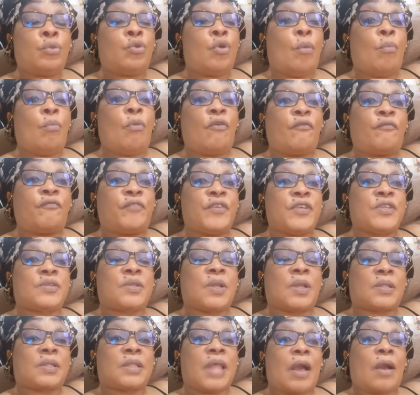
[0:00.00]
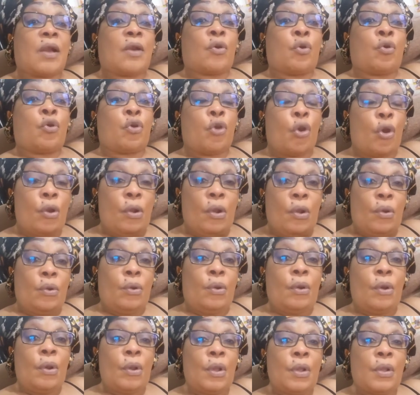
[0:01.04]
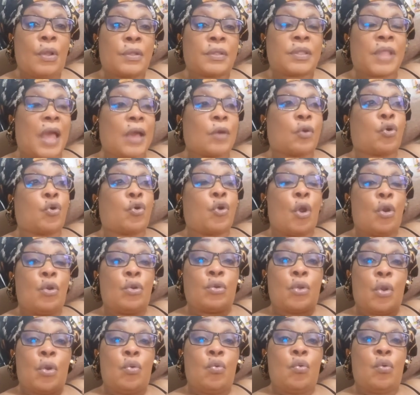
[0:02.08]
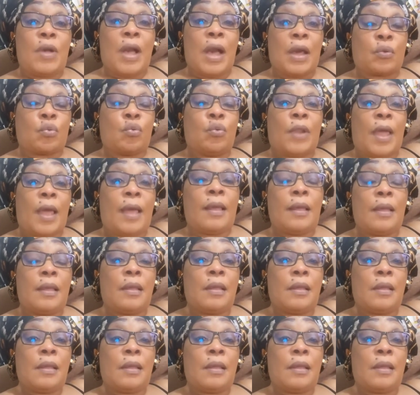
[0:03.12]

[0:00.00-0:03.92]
de mon fils dans ta gueule. Ta gueule de loup-garou, là.